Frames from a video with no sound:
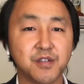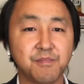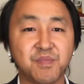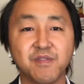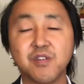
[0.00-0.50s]

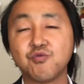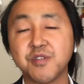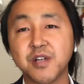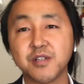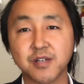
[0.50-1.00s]
你比方
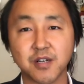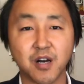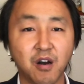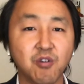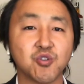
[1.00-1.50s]
说在这
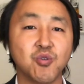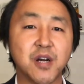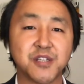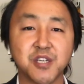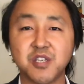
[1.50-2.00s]
个澳洲
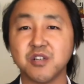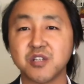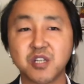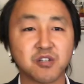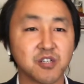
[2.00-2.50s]
啊申
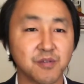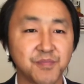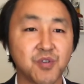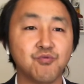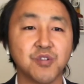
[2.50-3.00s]
请政治
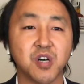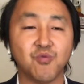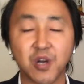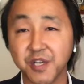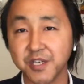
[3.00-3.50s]
庇护的
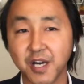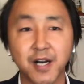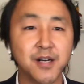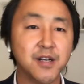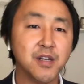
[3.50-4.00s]
王立强，